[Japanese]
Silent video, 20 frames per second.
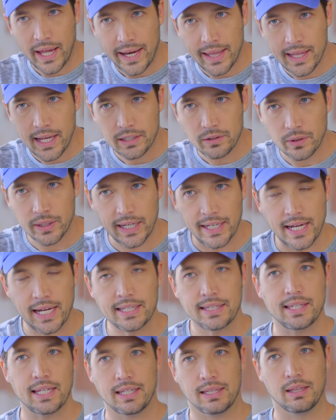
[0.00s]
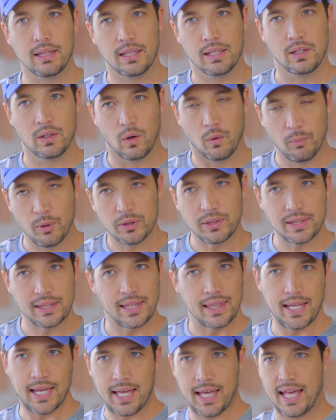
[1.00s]
ならないといけないって思っ
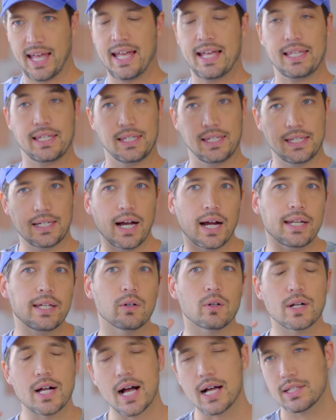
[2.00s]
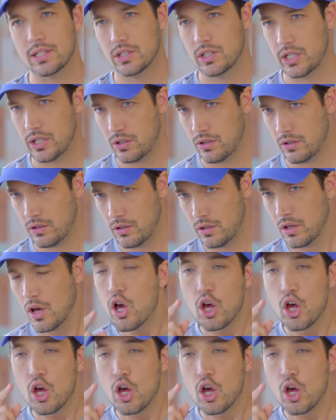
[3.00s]
て怒りを感じる、